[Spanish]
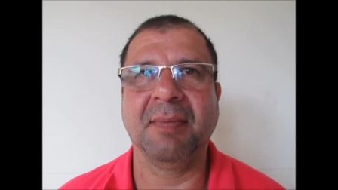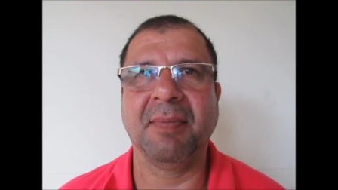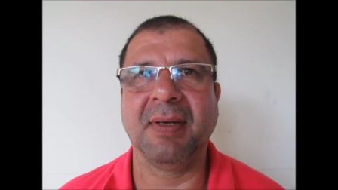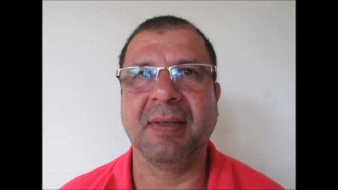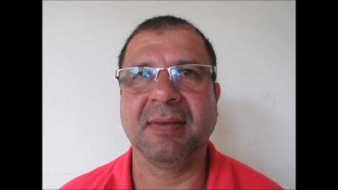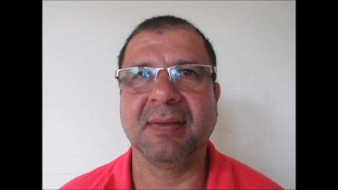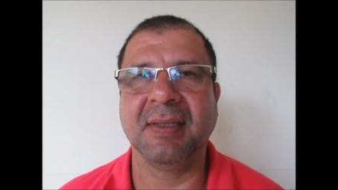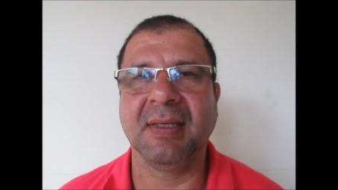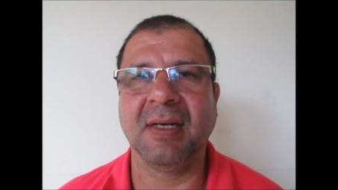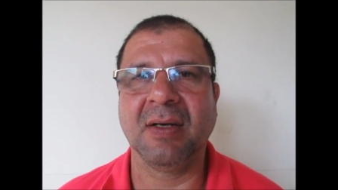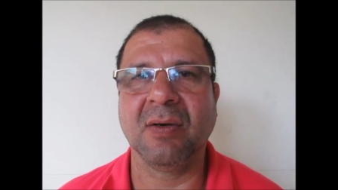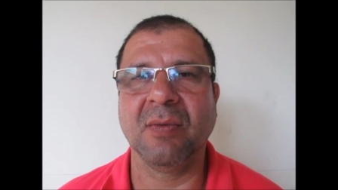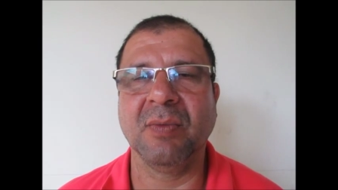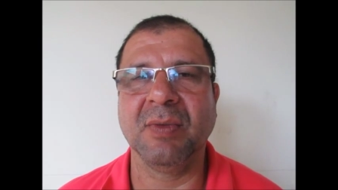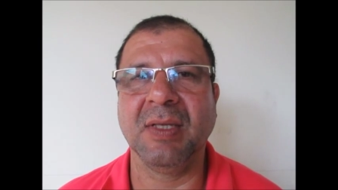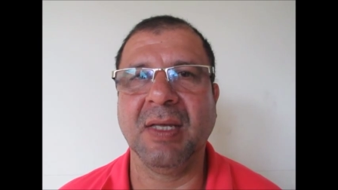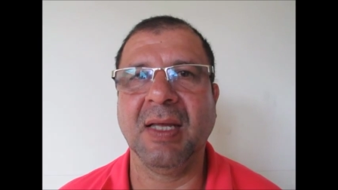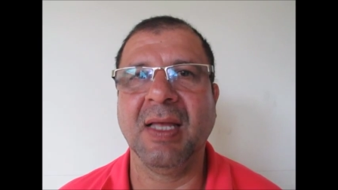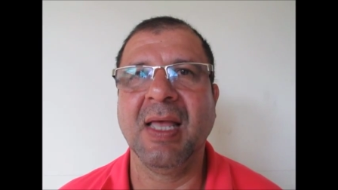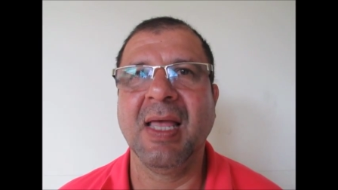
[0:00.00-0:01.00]
de parte de la
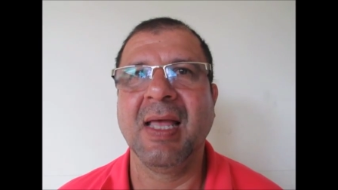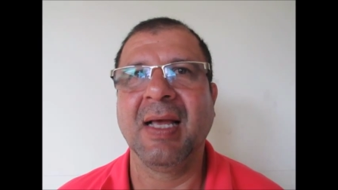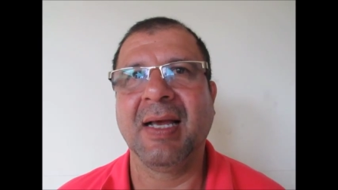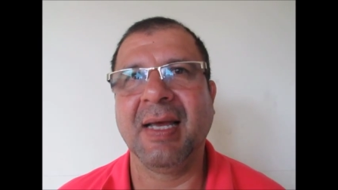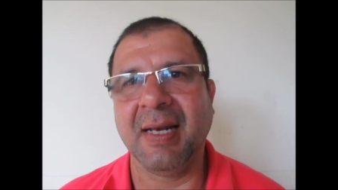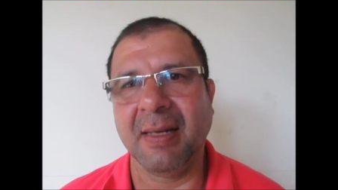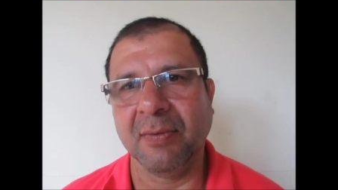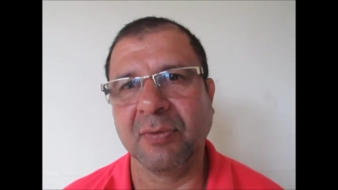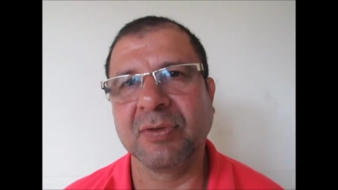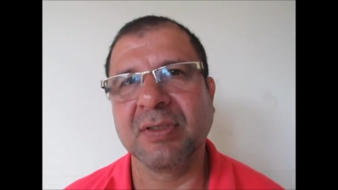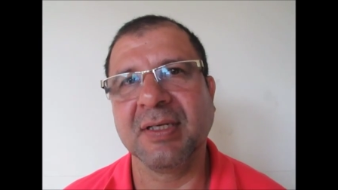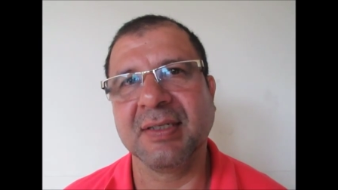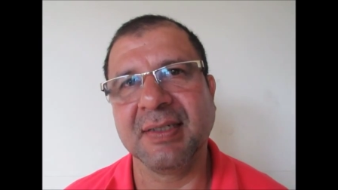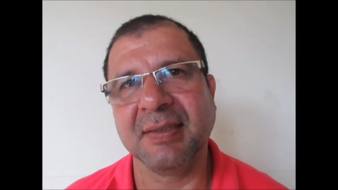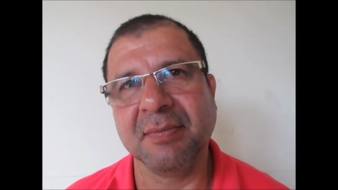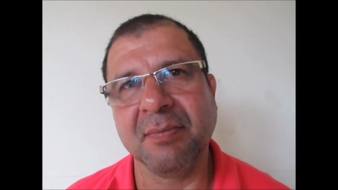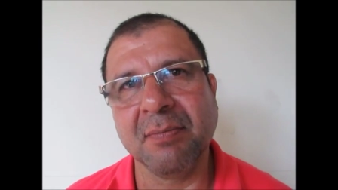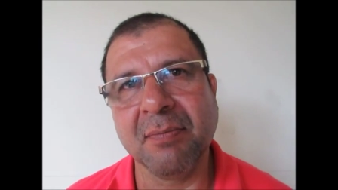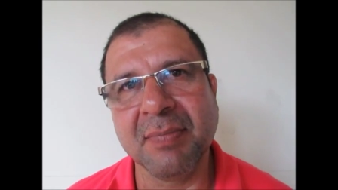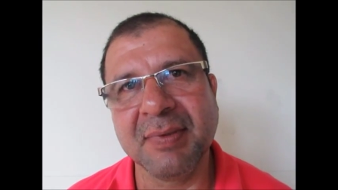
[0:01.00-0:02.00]
comunidad, creemos que
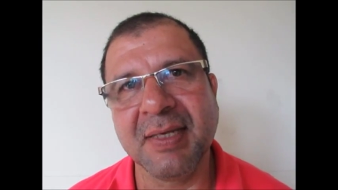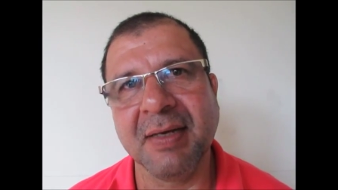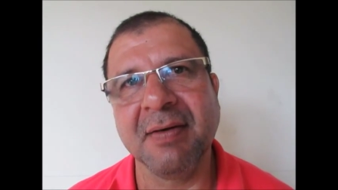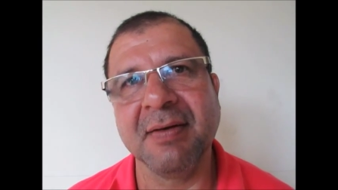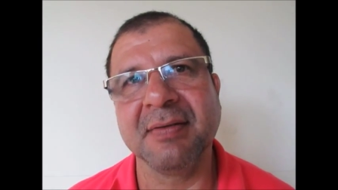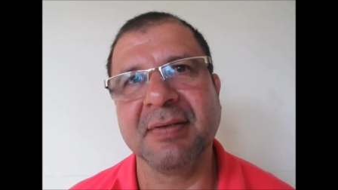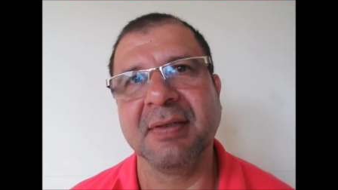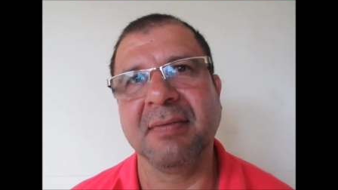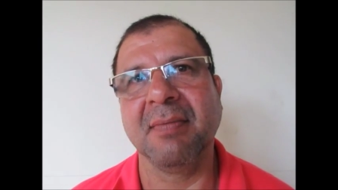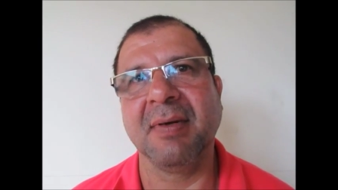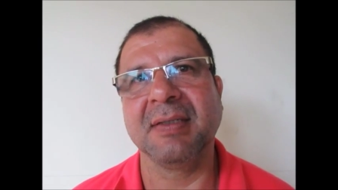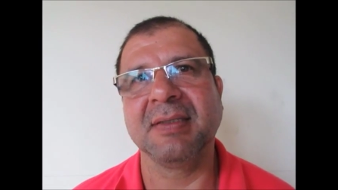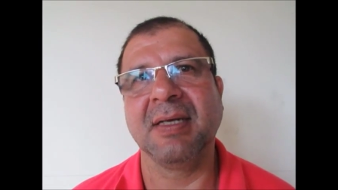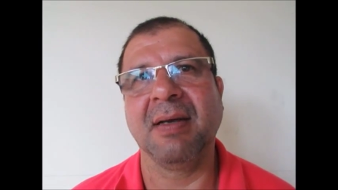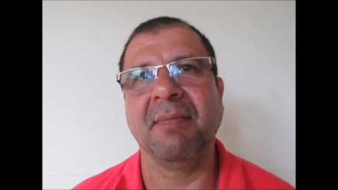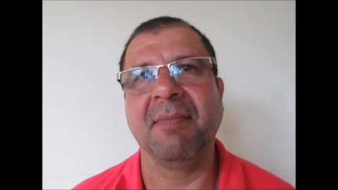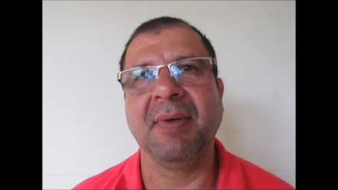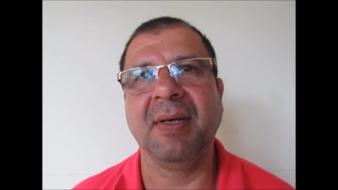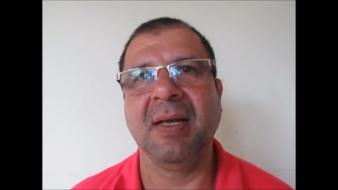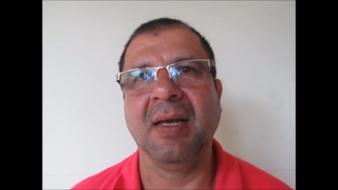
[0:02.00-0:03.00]
debe ser más
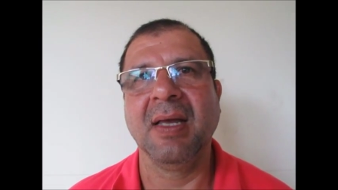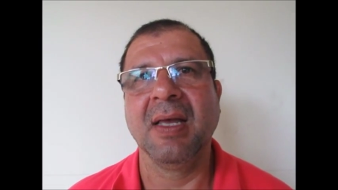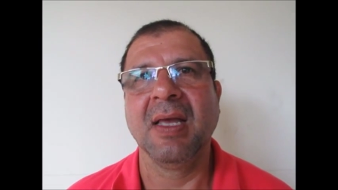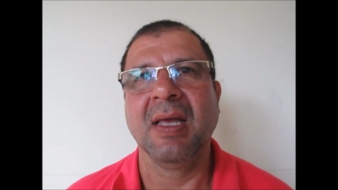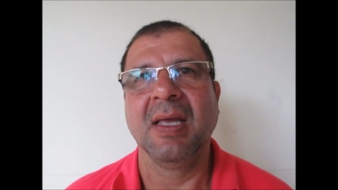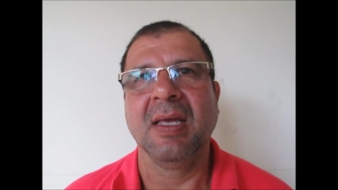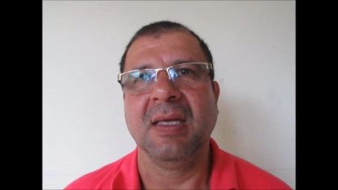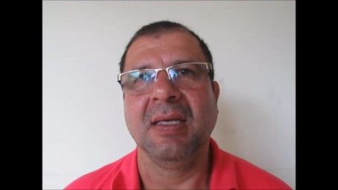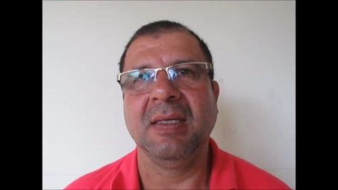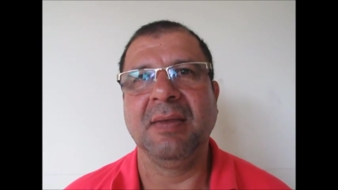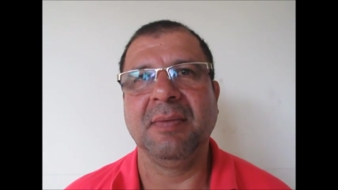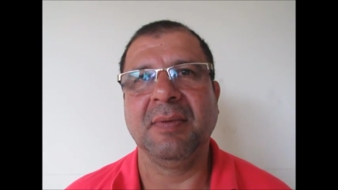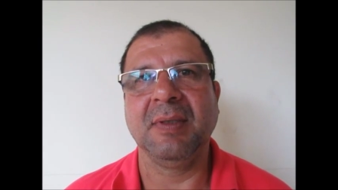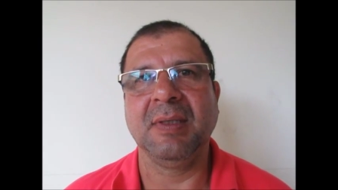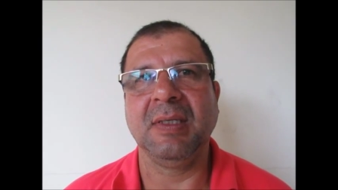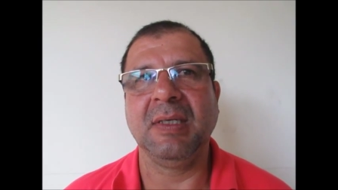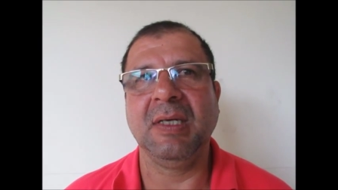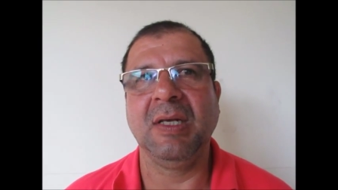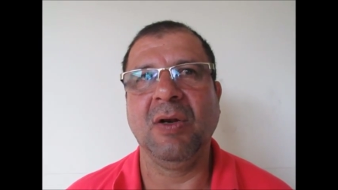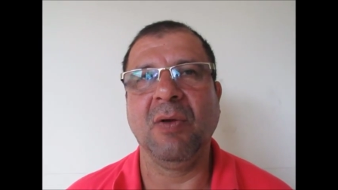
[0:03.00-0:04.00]
amplio
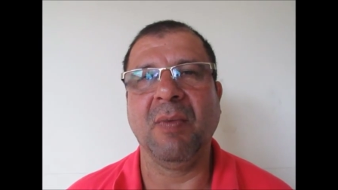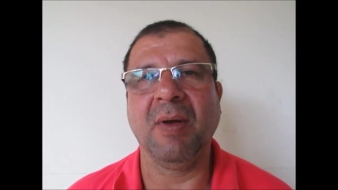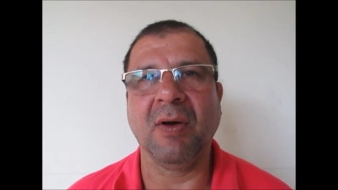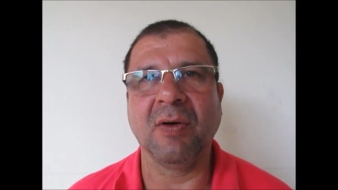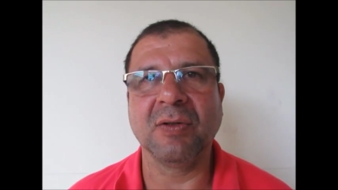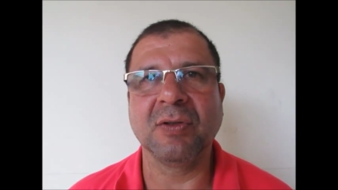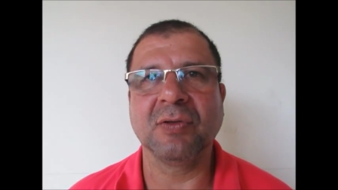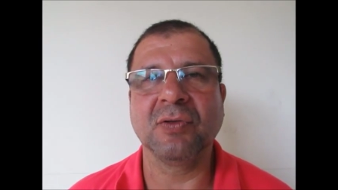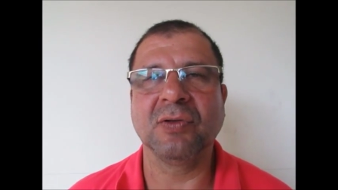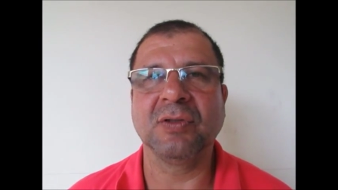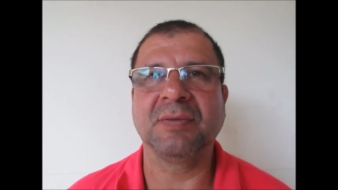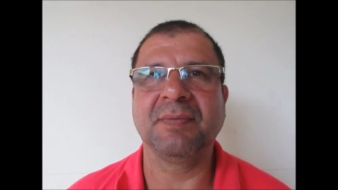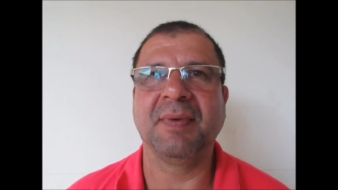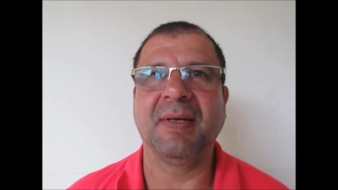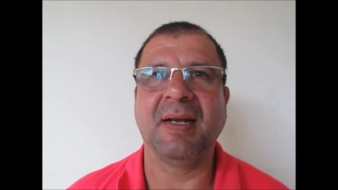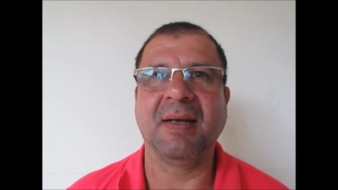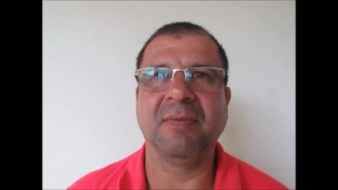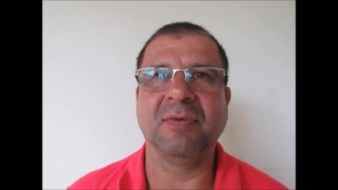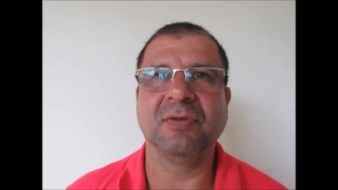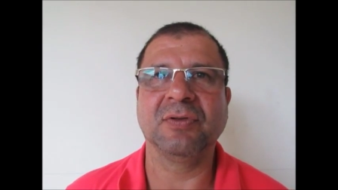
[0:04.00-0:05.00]
y, lo mejor de todo
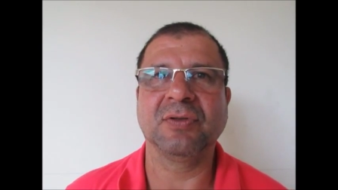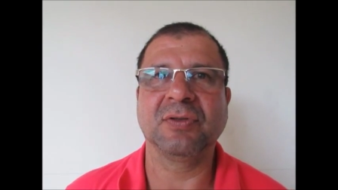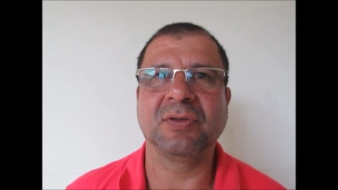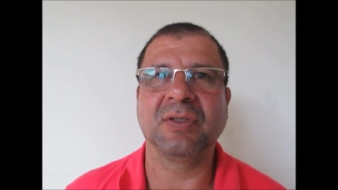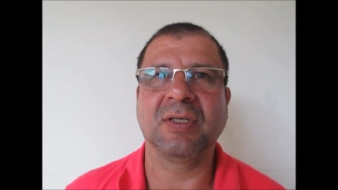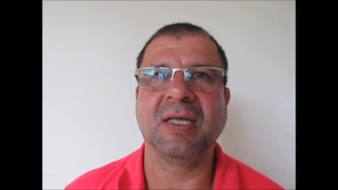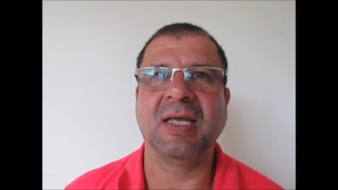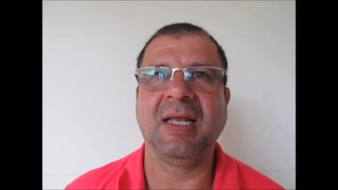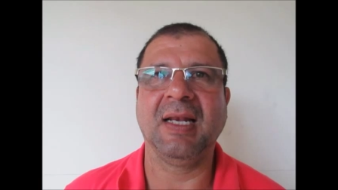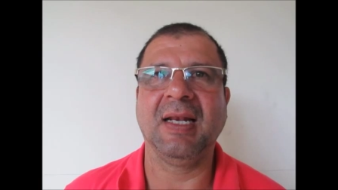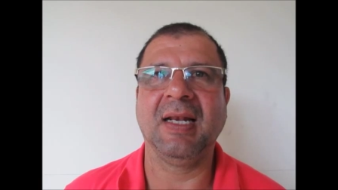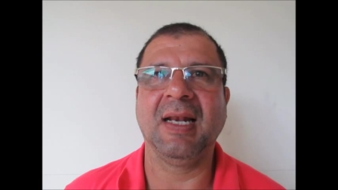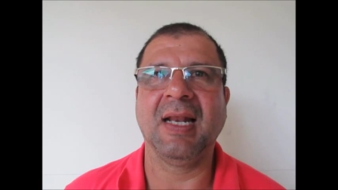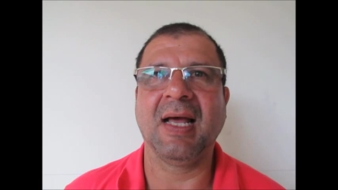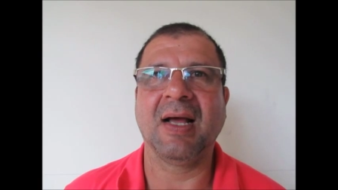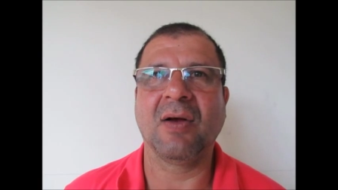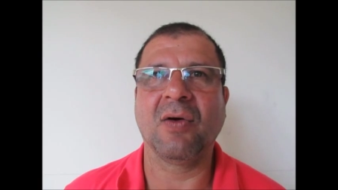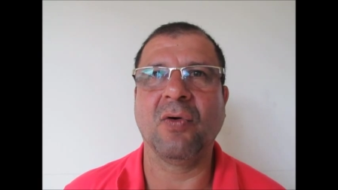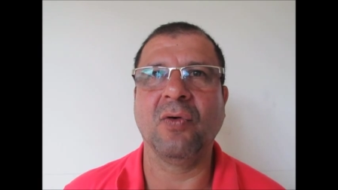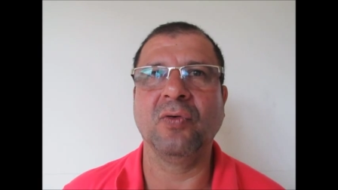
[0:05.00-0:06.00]
esperamos que
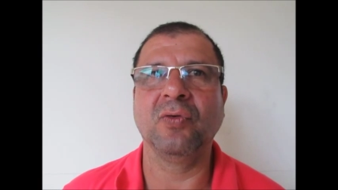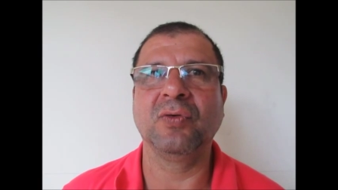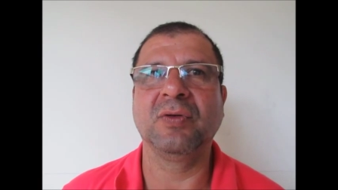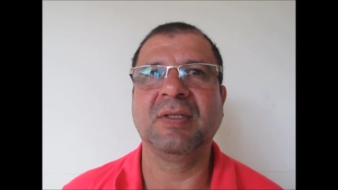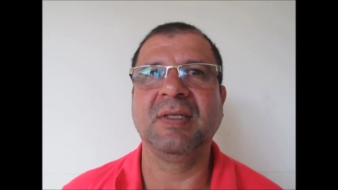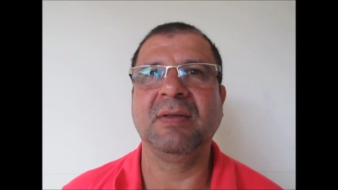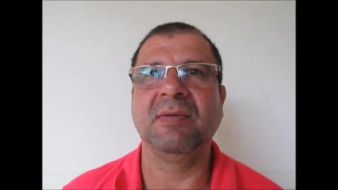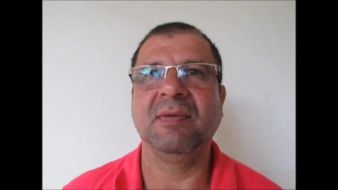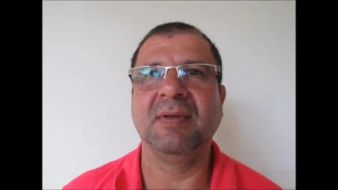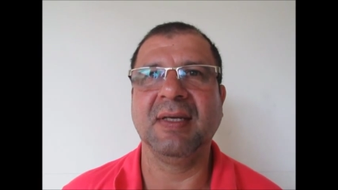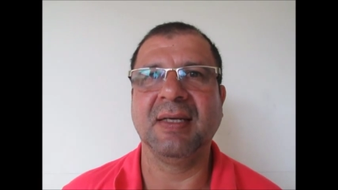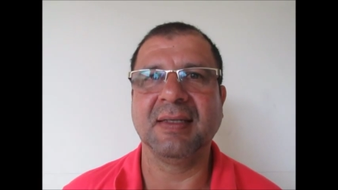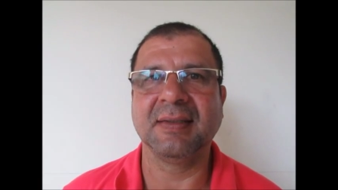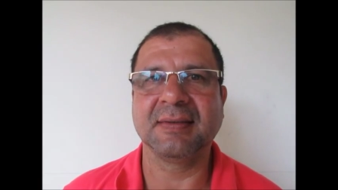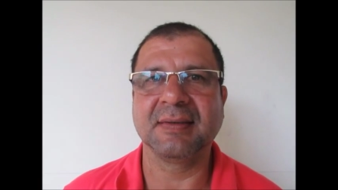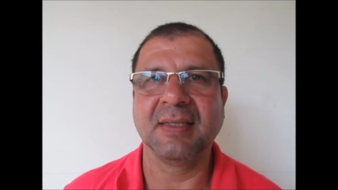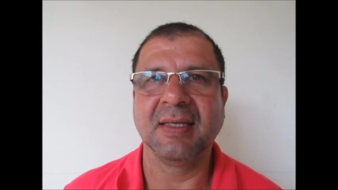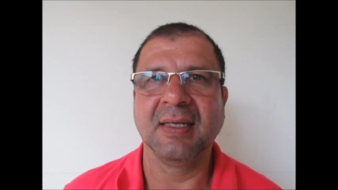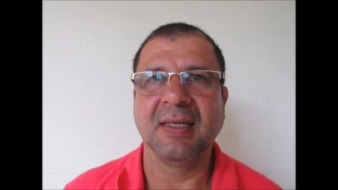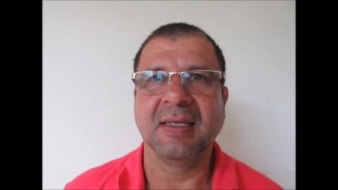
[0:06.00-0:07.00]
la
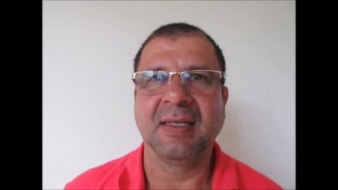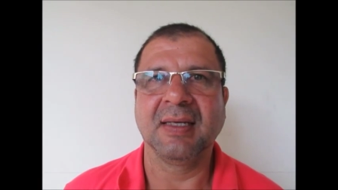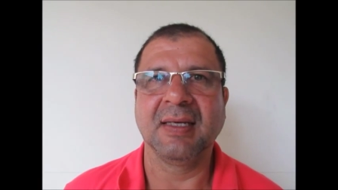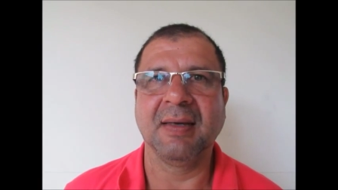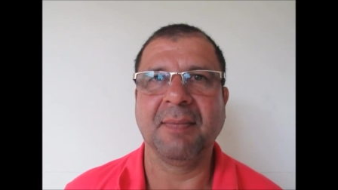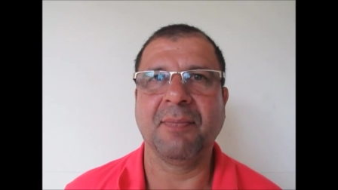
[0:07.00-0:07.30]
continuidad que